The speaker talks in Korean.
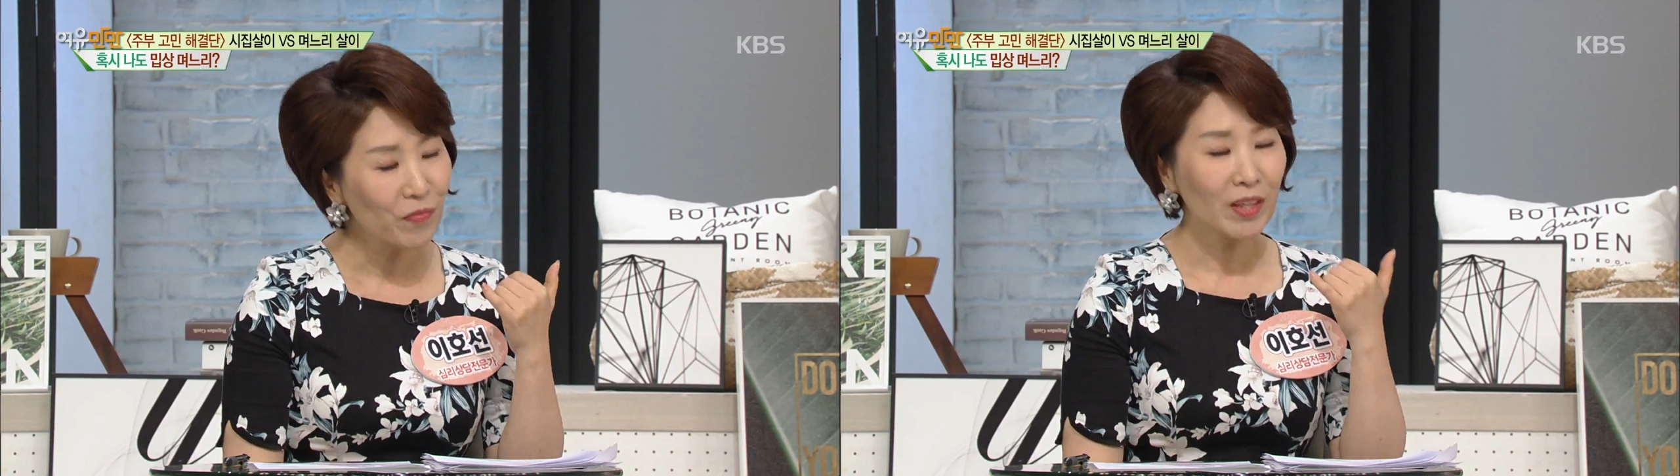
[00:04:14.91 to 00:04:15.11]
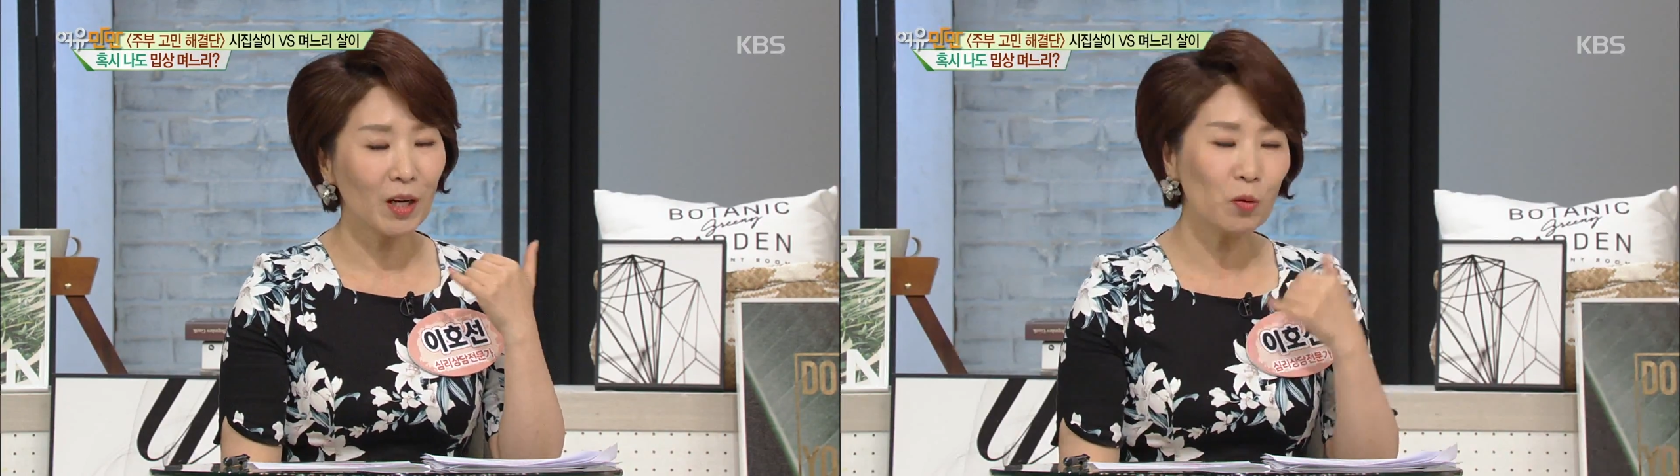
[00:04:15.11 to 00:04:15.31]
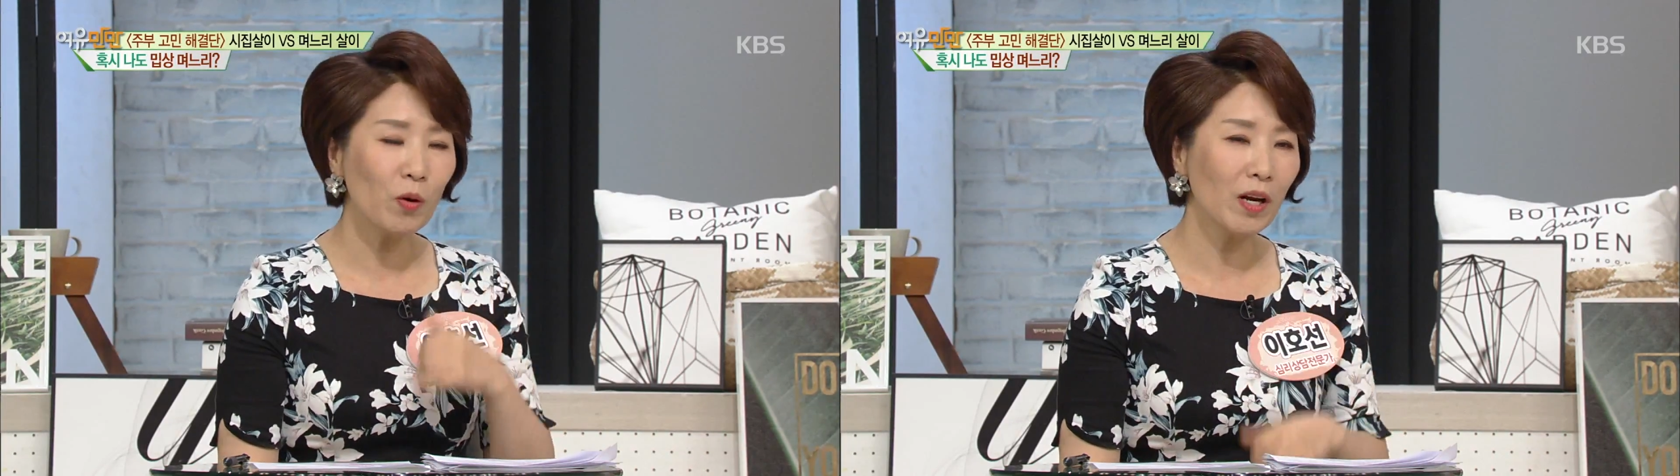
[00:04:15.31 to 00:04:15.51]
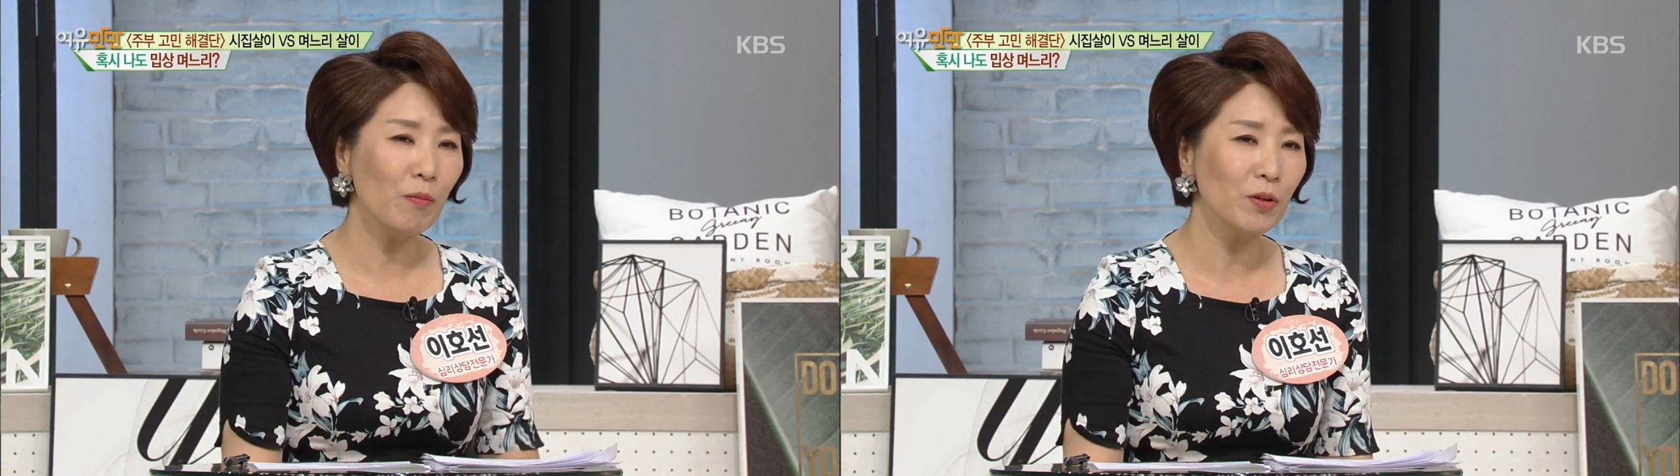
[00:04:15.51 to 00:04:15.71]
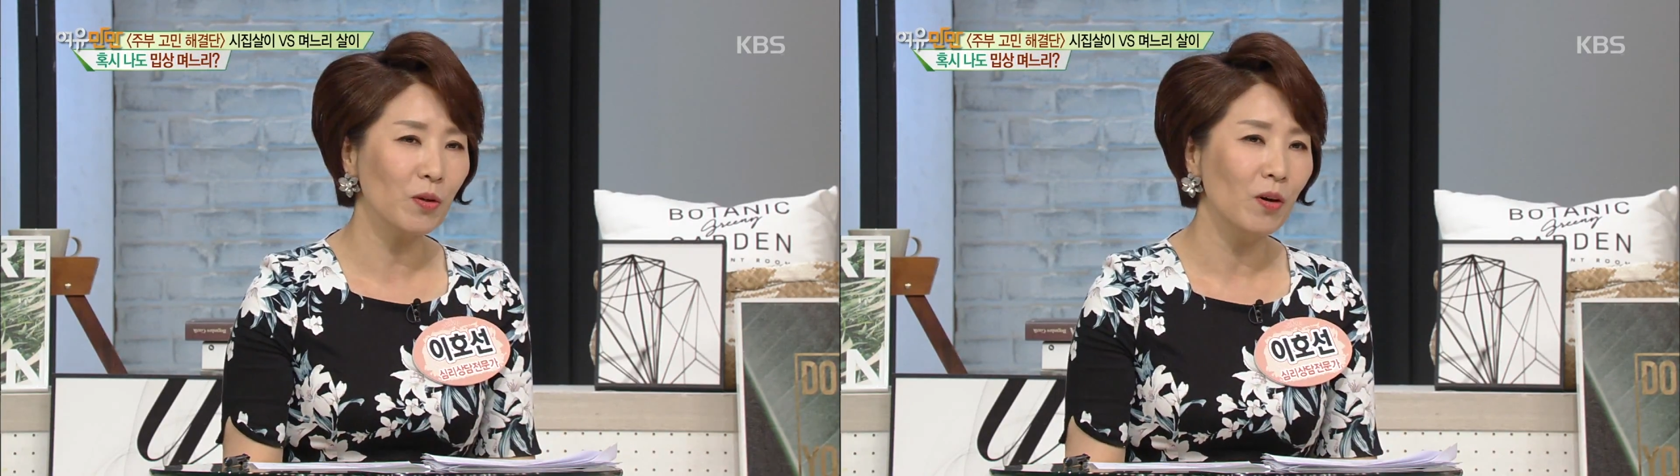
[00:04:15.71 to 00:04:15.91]
네. 딱 통화를
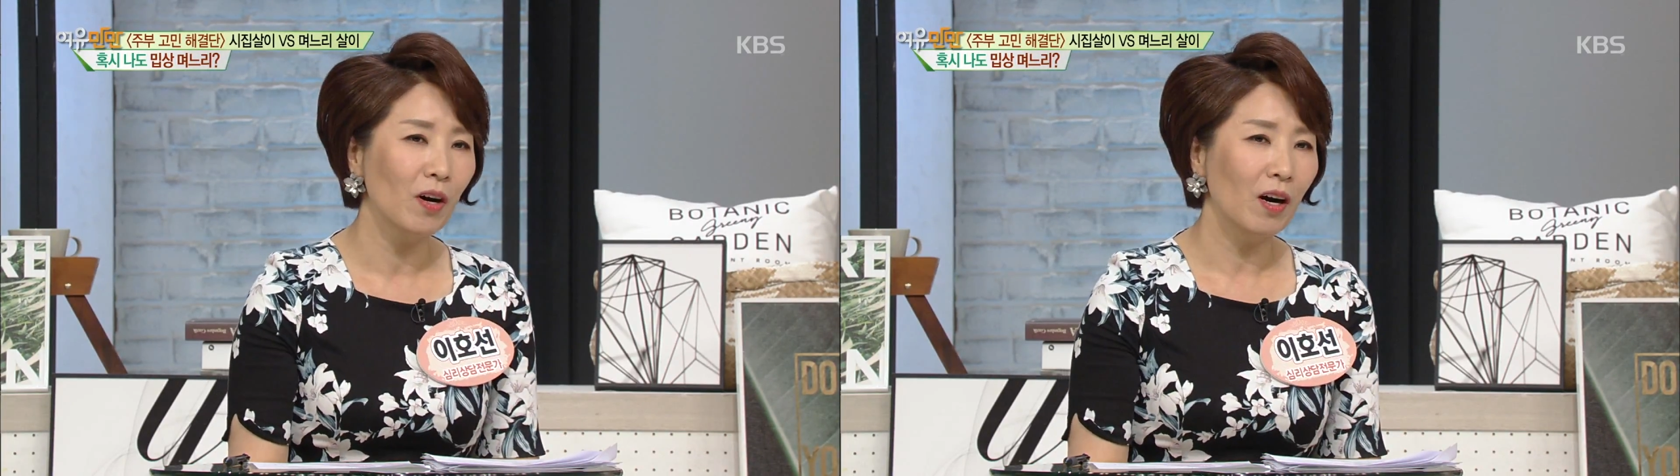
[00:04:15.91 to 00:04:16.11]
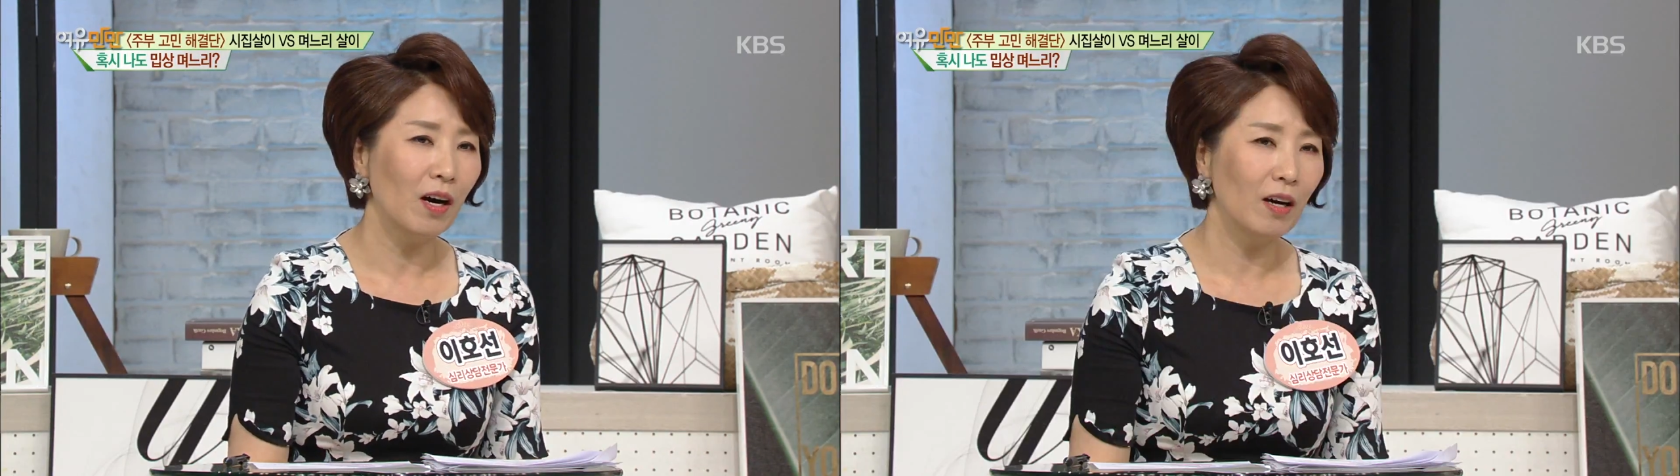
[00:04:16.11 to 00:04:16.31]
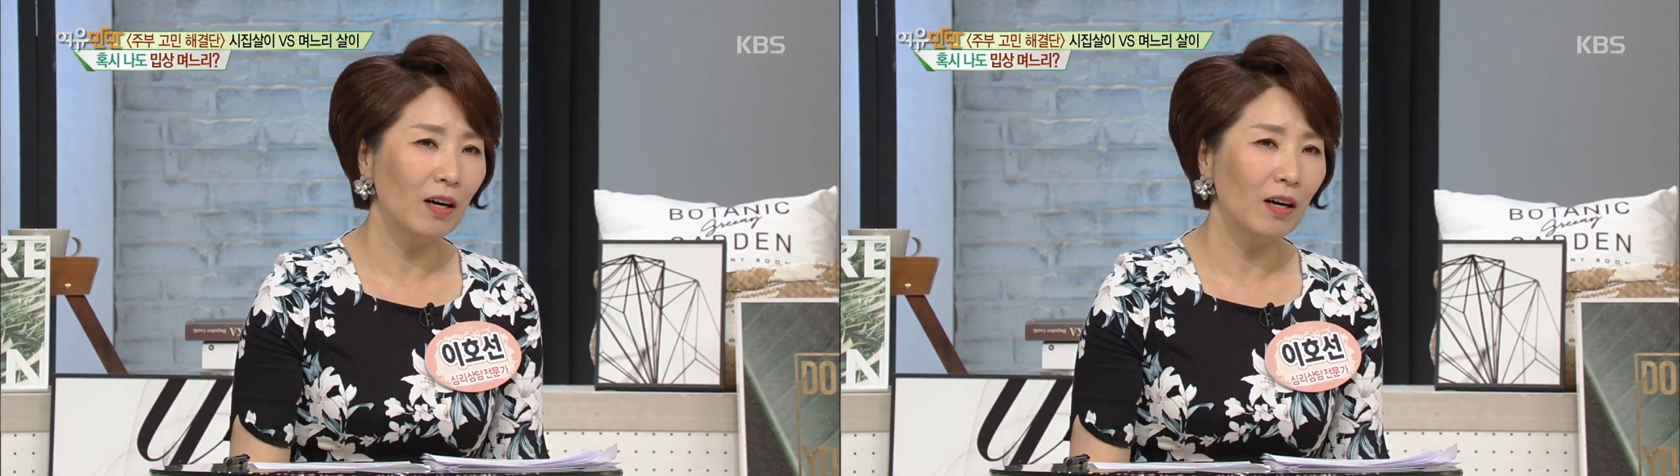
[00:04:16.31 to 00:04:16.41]
하면서 어,